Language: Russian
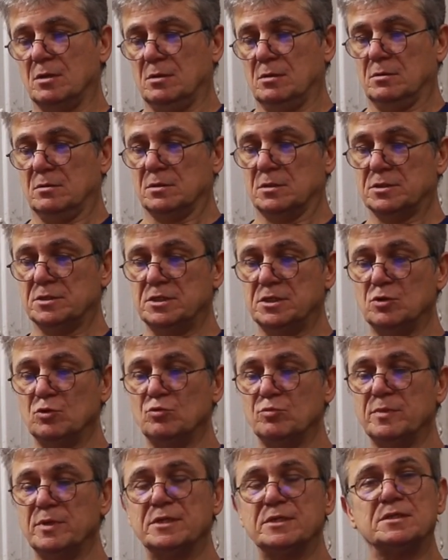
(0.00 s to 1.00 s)
Где
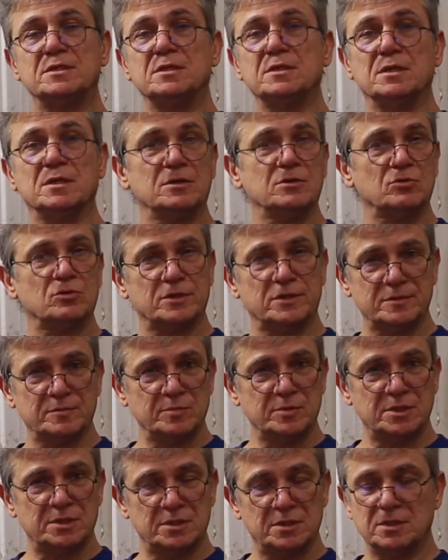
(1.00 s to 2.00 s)
уместнее ее
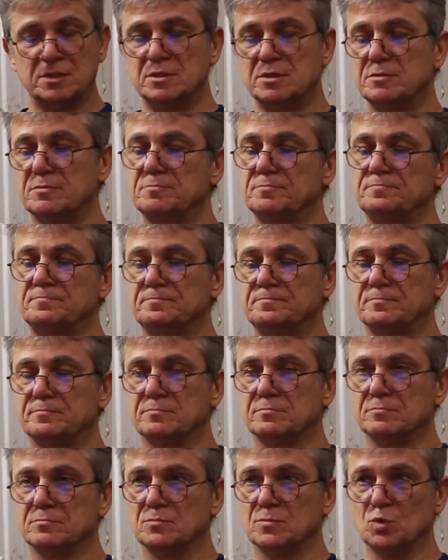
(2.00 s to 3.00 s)
разместить?
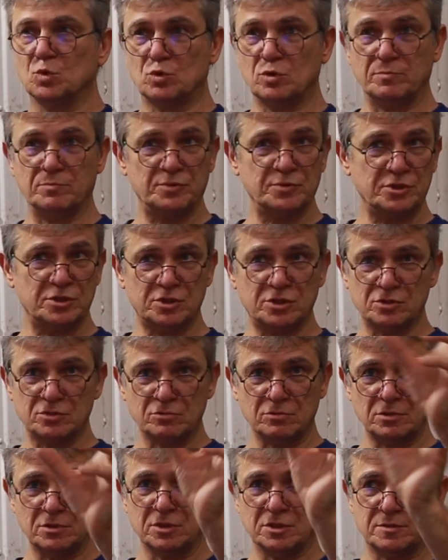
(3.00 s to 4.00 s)
Ну,
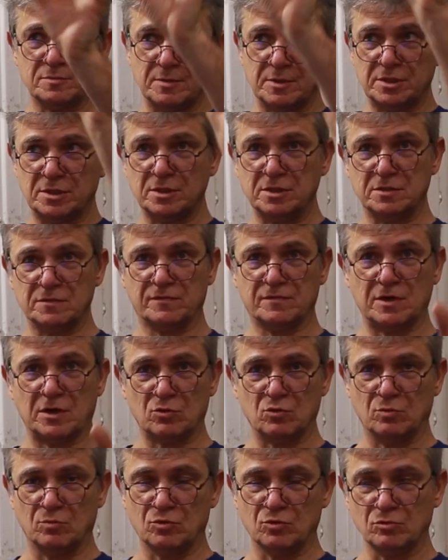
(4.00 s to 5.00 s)
композиционно, смотрите, в
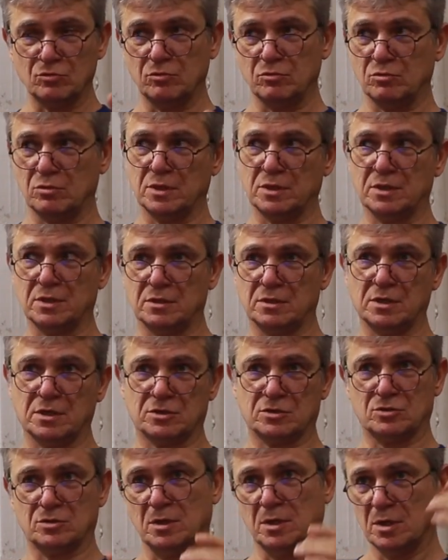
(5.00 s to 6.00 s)
каком углу она
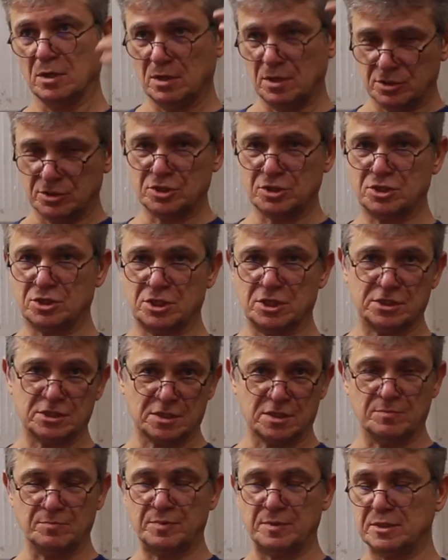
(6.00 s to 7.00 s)
так... Это же часть
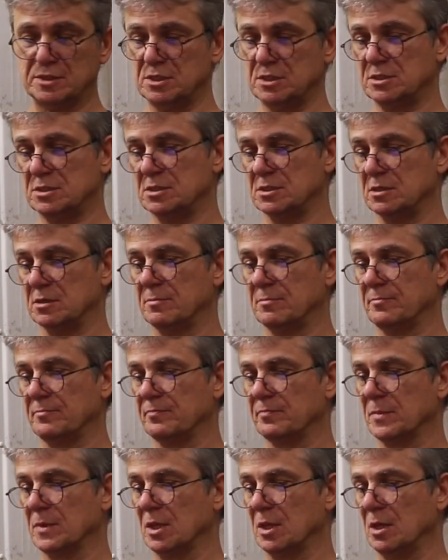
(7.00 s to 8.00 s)
композиции.
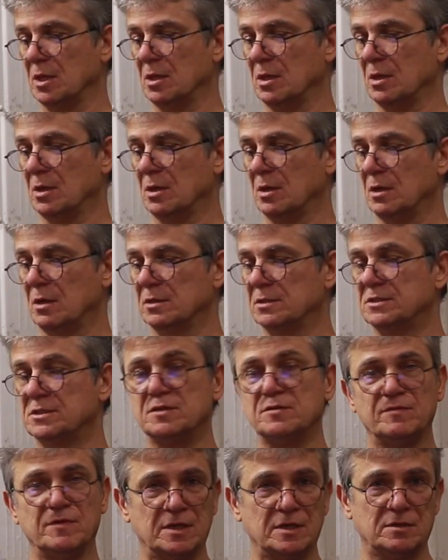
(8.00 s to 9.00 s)

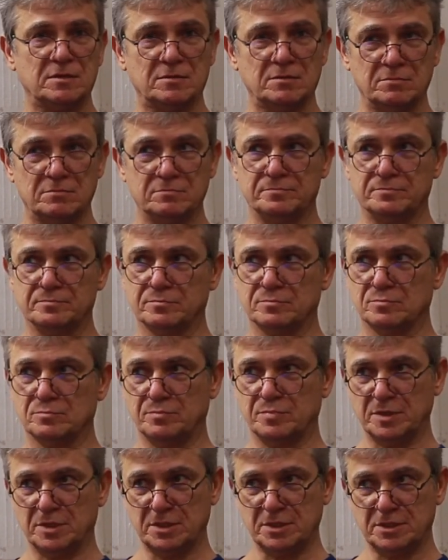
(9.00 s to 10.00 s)
Цвет.
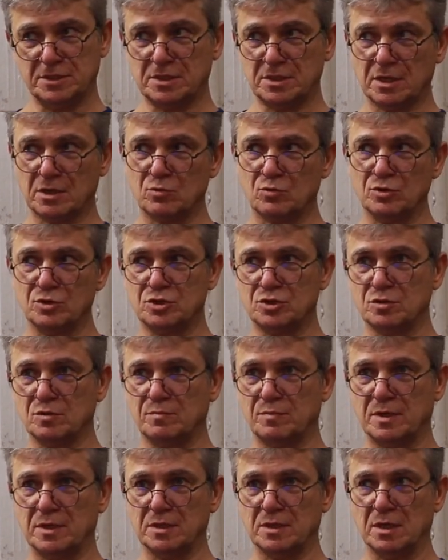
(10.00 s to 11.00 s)
Берите такой,
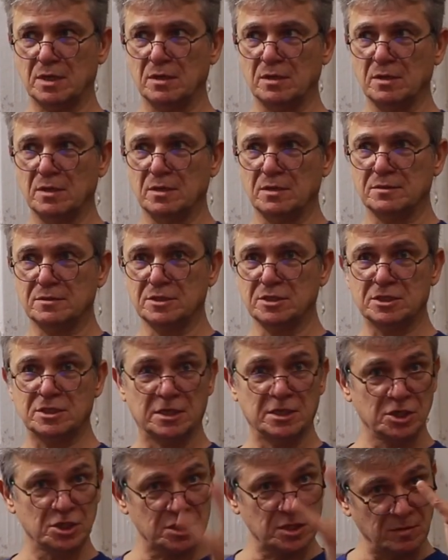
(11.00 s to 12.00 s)
чтобы она не
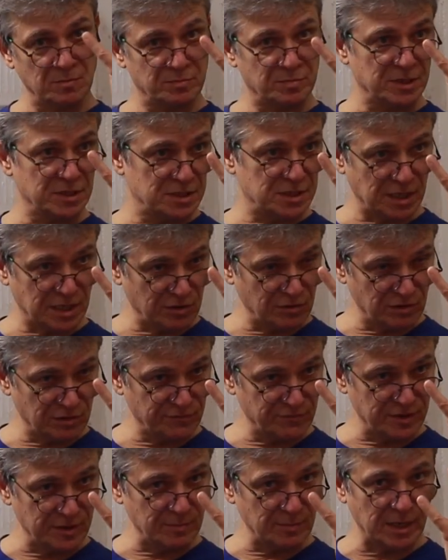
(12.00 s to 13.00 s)
слишком притягивала
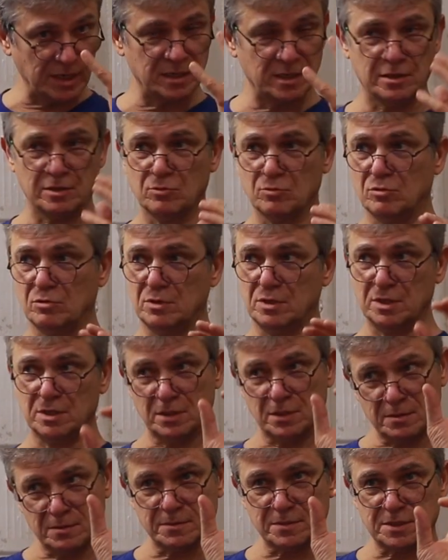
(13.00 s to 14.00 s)
внимание, но
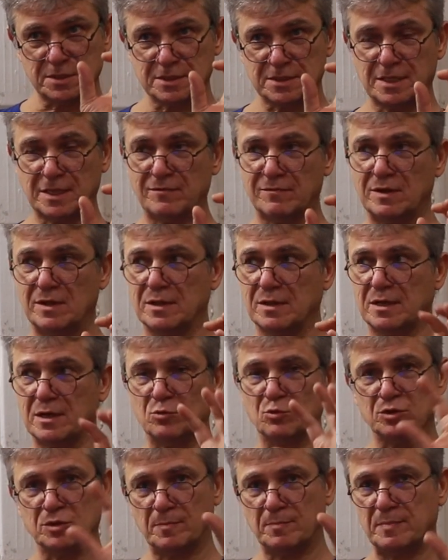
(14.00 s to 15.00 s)
и создавала
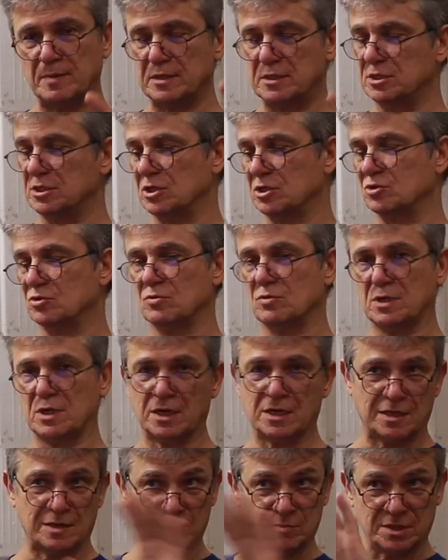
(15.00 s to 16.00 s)
какую-то поддержку
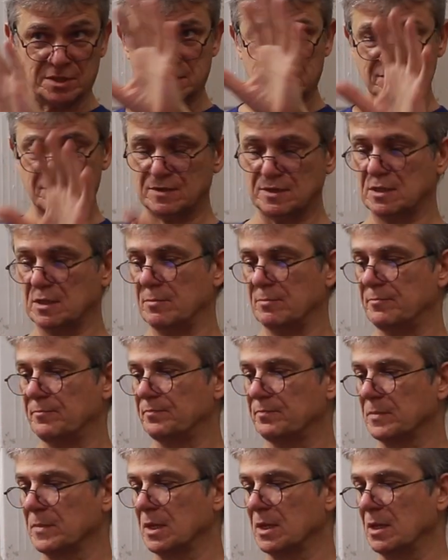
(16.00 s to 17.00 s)
каким-то цветам
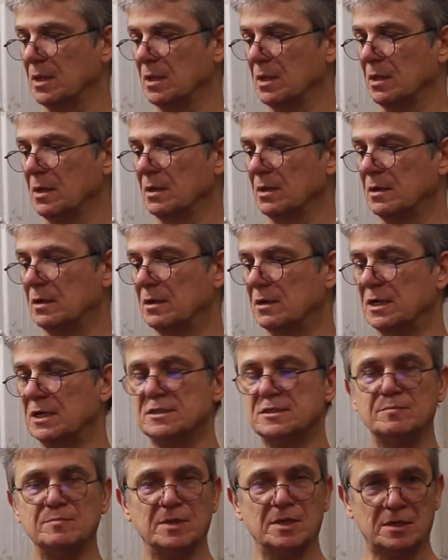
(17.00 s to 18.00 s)

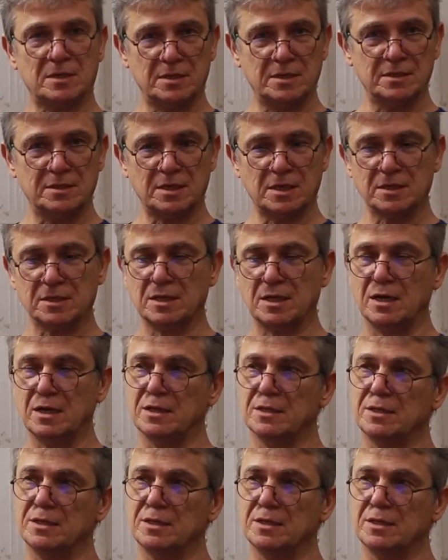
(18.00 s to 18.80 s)
размер и так далее.